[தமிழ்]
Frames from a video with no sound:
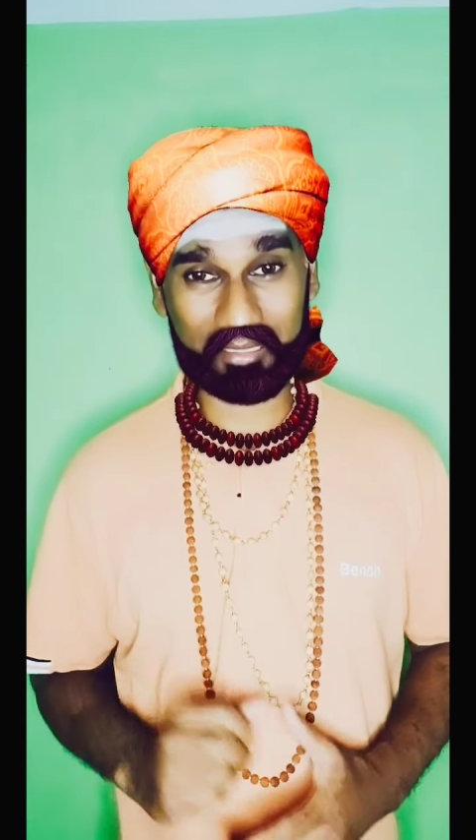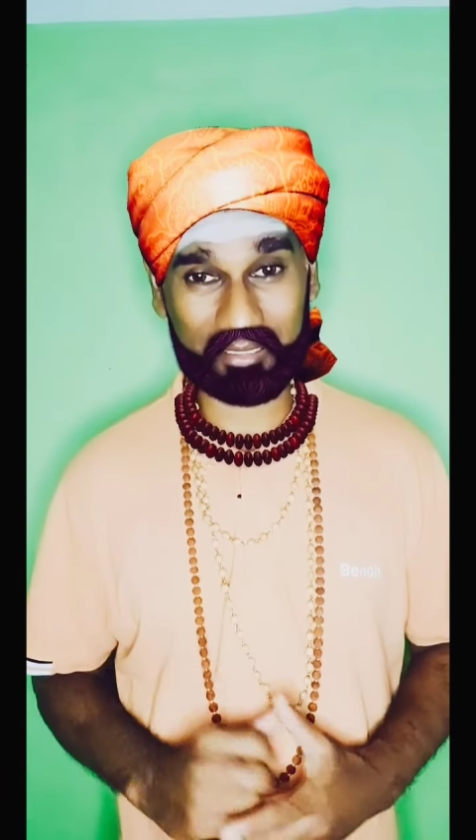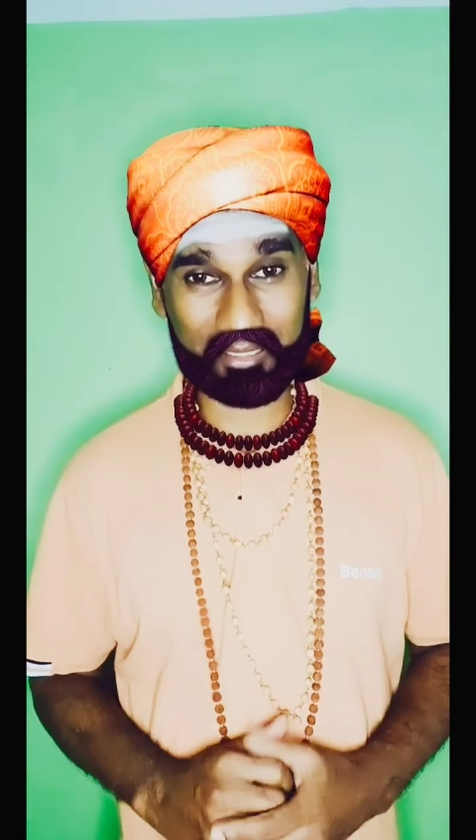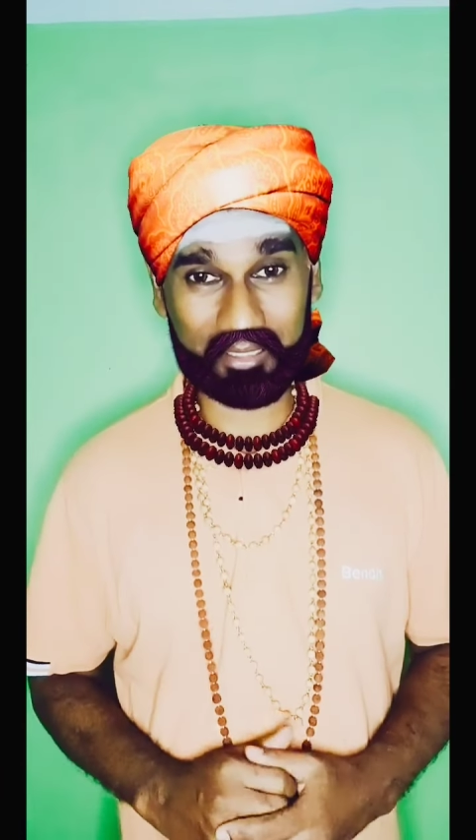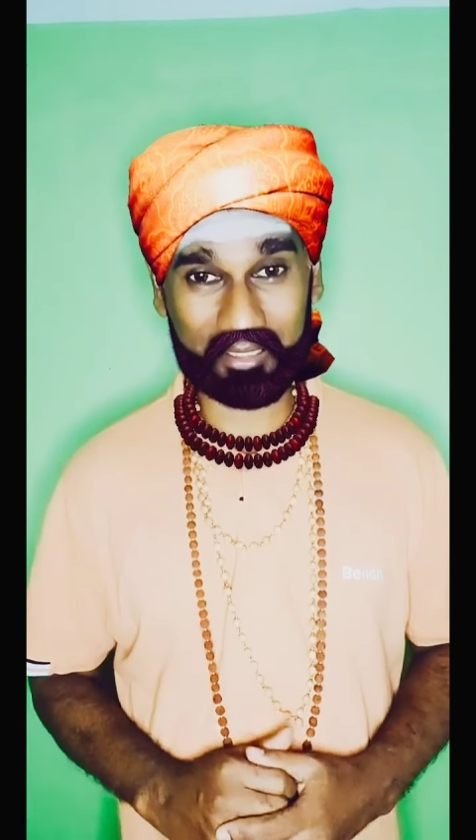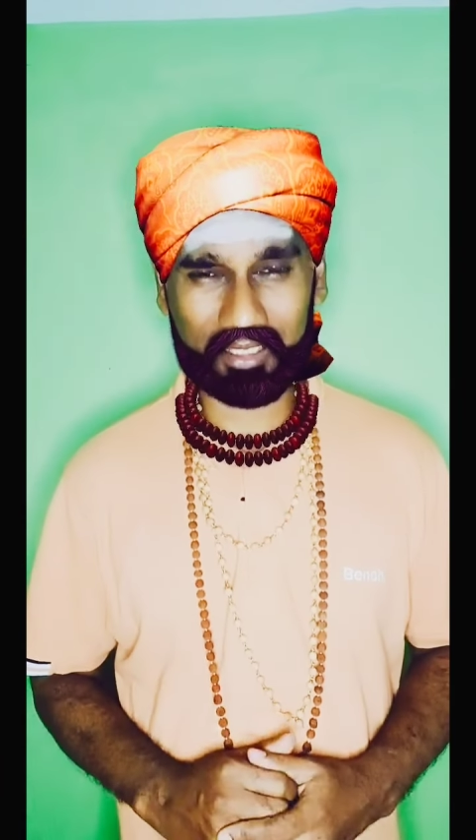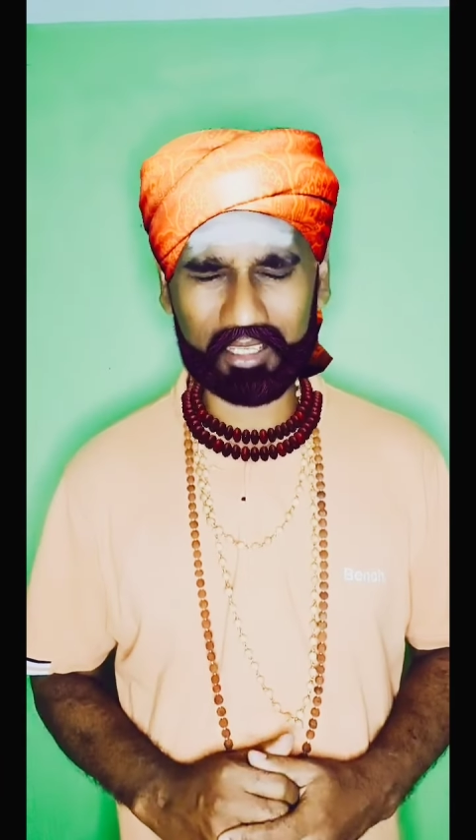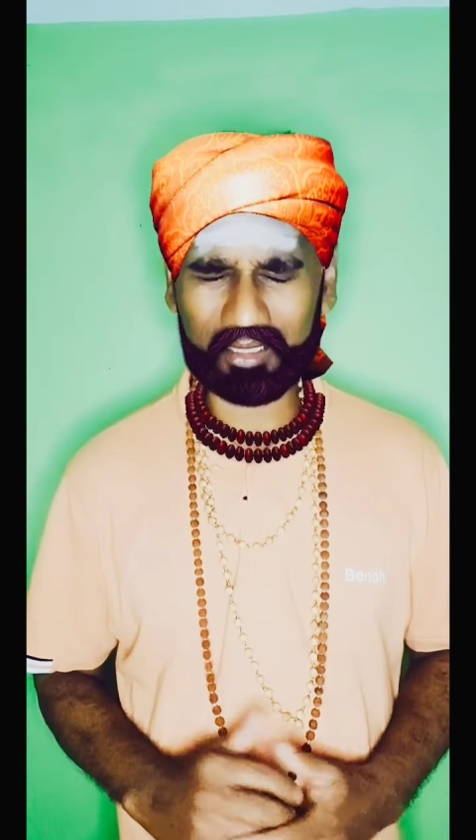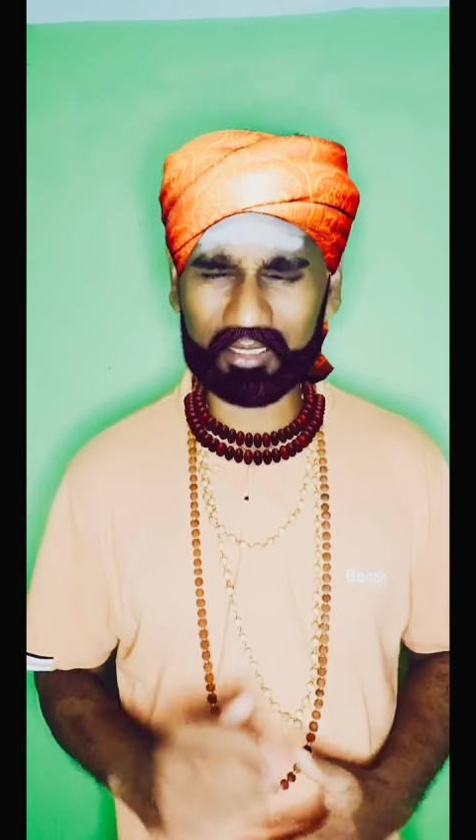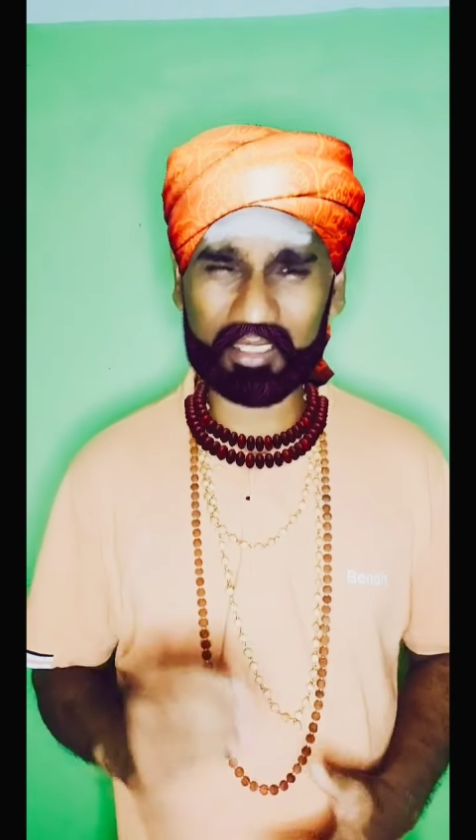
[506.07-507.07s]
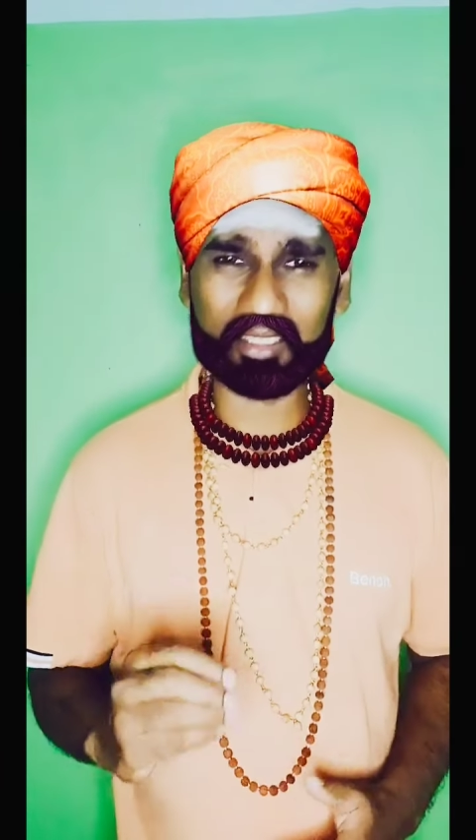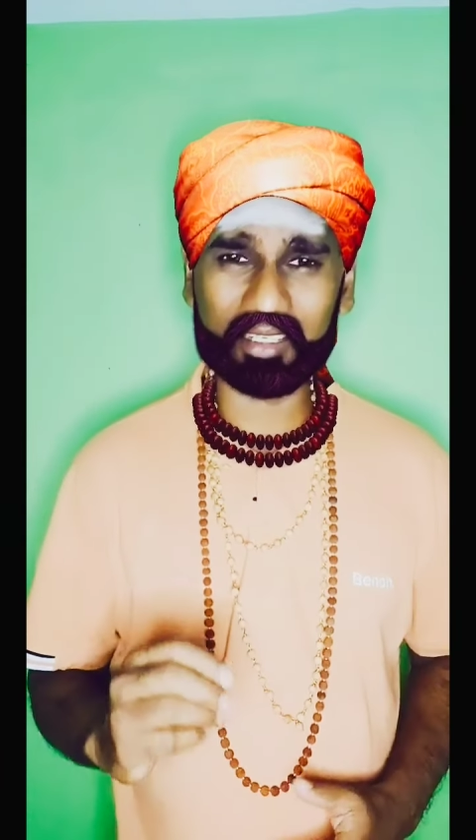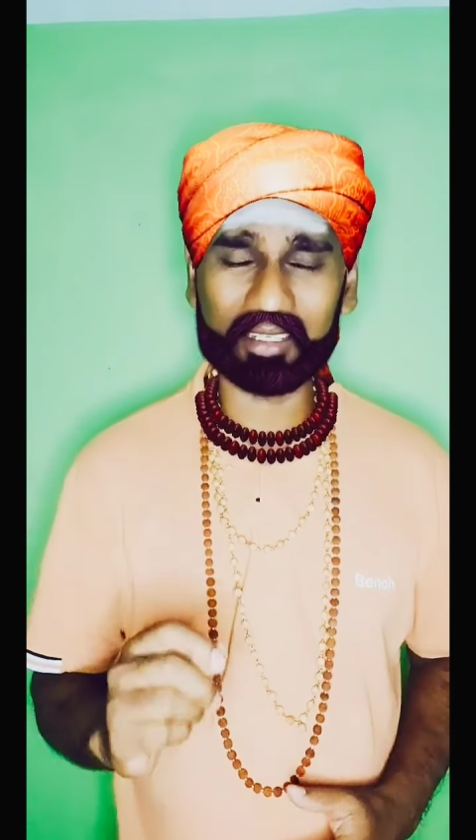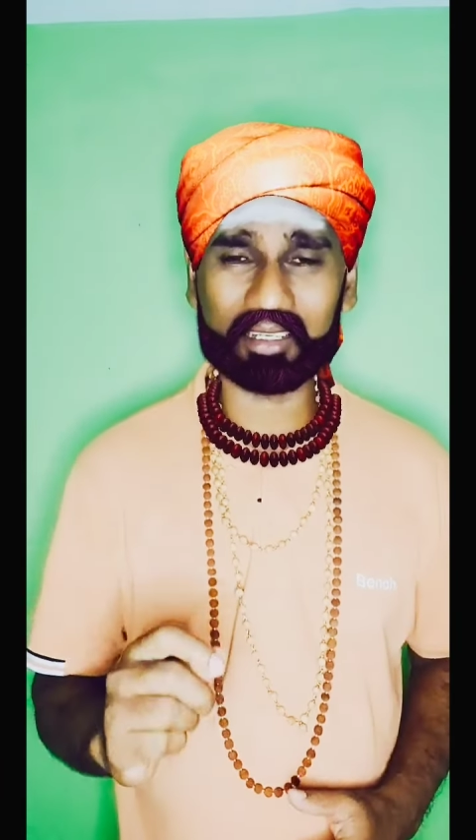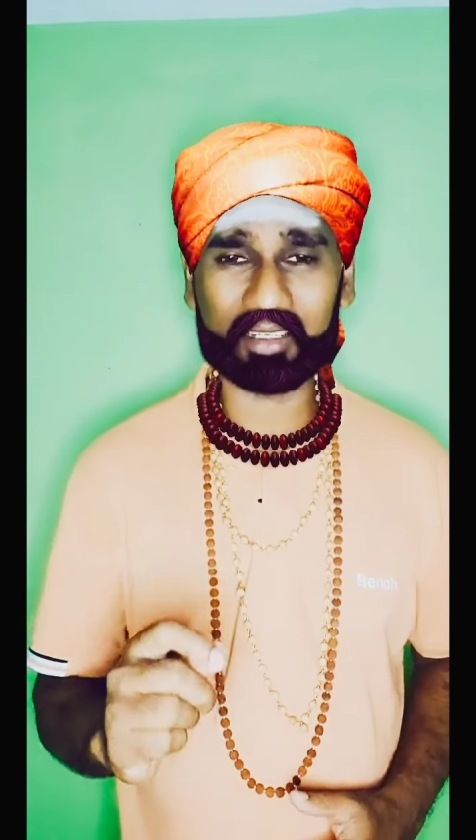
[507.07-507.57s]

ஏற்றுக்கிறீங்களே அதில் என்ன